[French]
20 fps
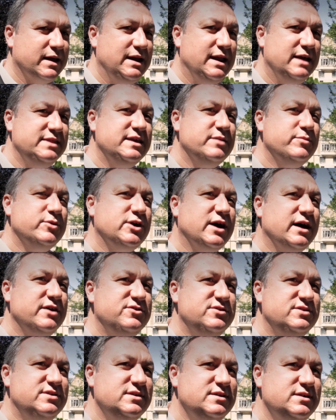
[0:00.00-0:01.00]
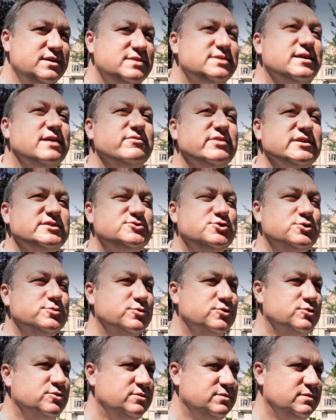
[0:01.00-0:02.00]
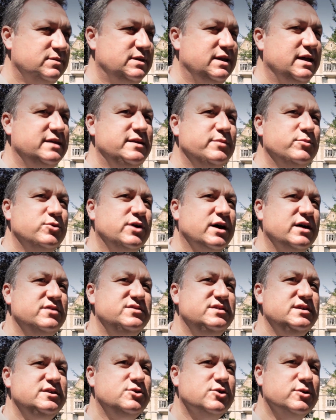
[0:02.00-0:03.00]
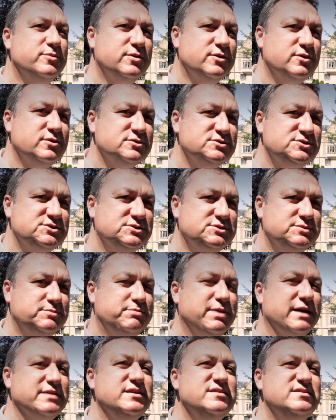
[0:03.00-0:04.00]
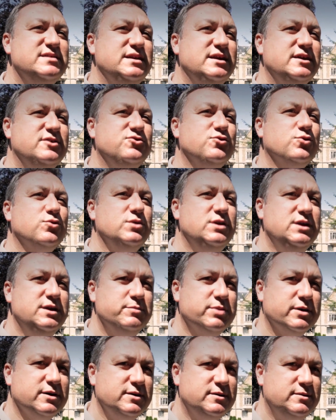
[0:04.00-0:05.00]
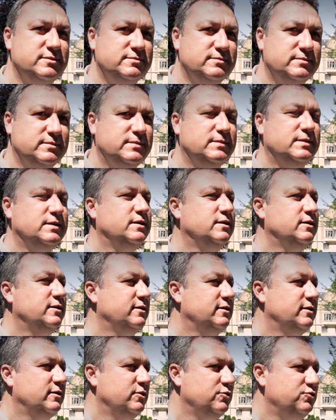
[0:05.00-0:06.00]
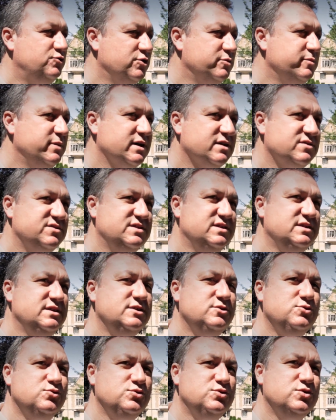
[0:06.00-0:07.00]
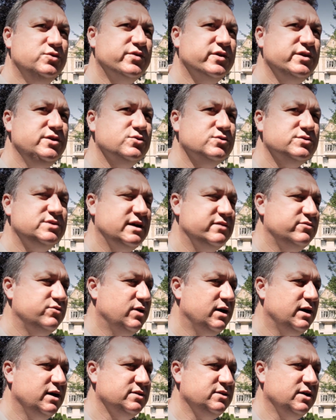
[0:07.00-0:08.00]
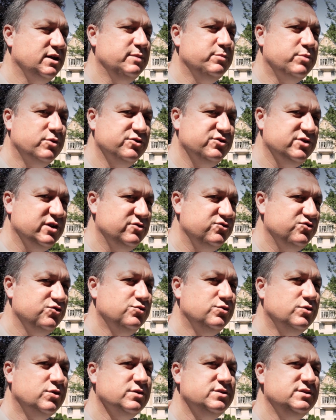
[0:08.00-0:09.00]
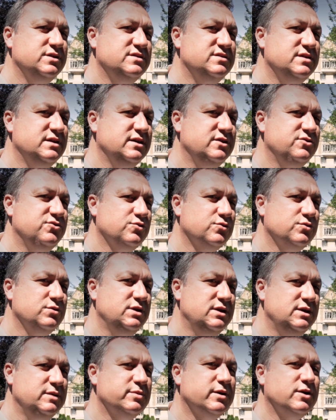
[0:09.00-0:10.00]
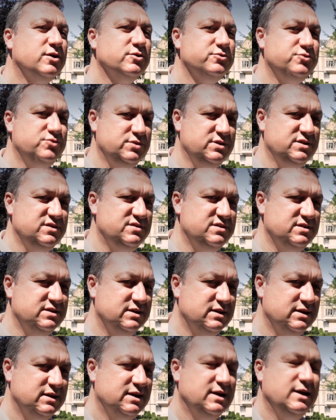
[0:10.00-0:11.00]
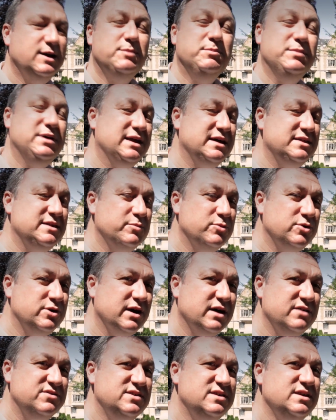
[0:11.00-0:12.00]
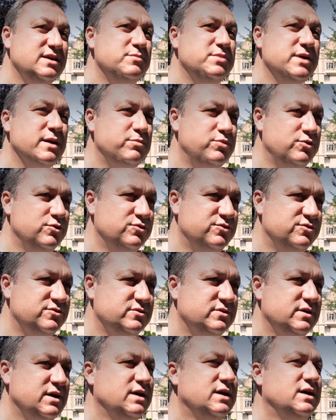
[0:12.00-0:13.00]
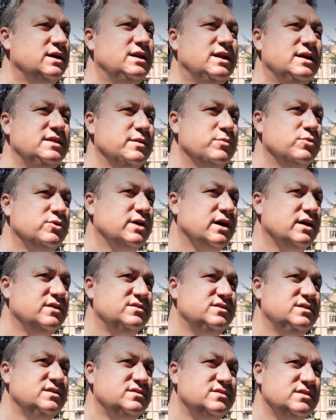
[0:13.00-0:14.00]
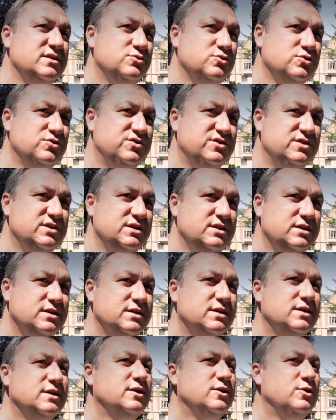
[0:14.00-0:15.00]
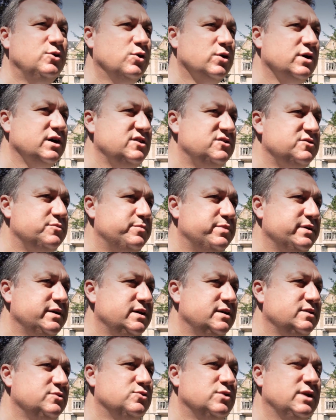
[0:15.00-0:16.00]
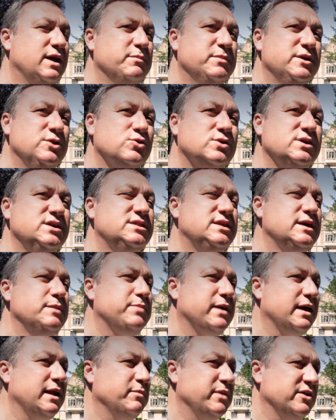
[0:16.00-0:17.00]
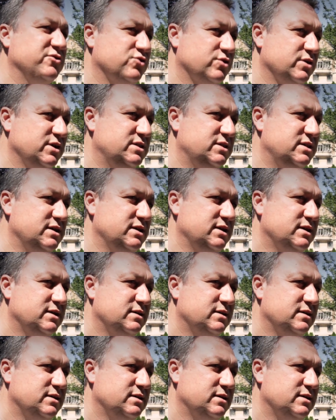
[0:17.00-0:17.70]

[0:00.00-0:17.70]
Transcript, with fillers: La démocratie est un vaste mot. La démocratie commence par des élections libres. Dieu merci, nous devrions avoir dans les prochains jours des élections libres en Tunisie. Mais la démocratie est bien plus. La démocratie, c'est aussi le respect de la minorité par la majorité.